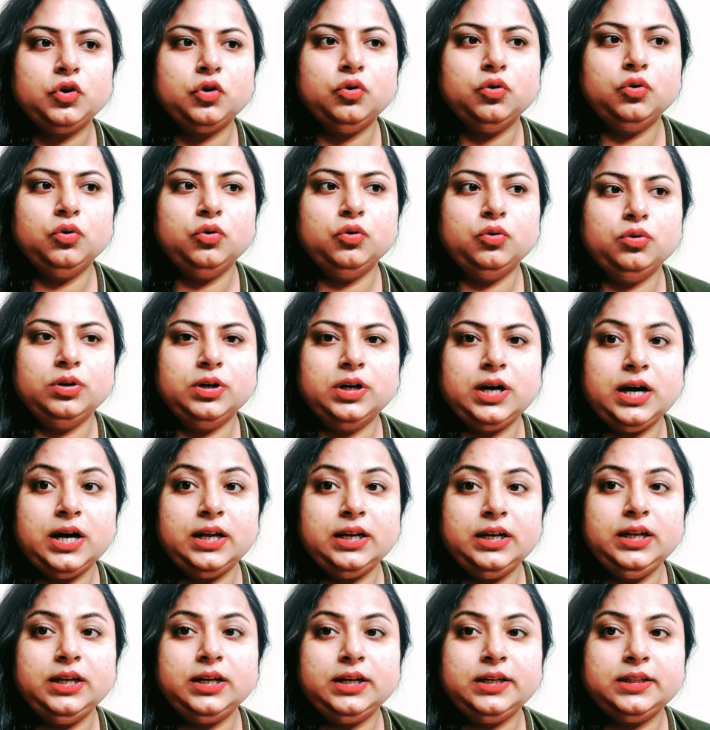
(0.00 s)
तो
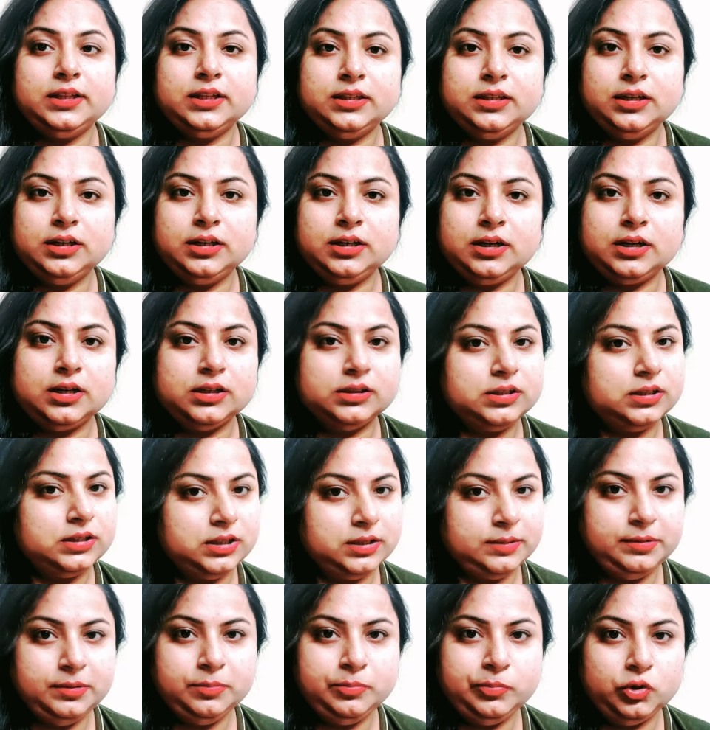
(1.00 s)
नहाने का इतना दिल कर रहा था
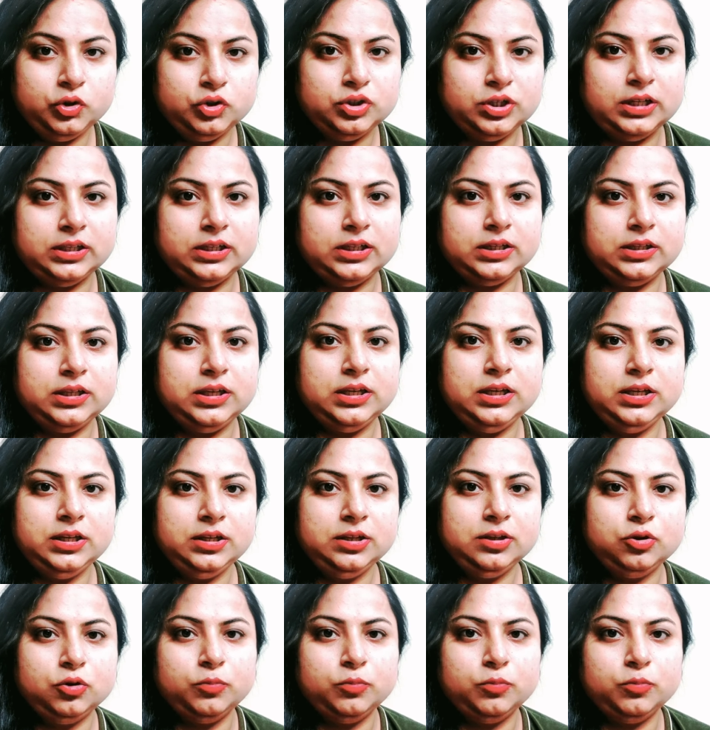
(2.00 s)
गर्मी बहुत ज़्यादा थी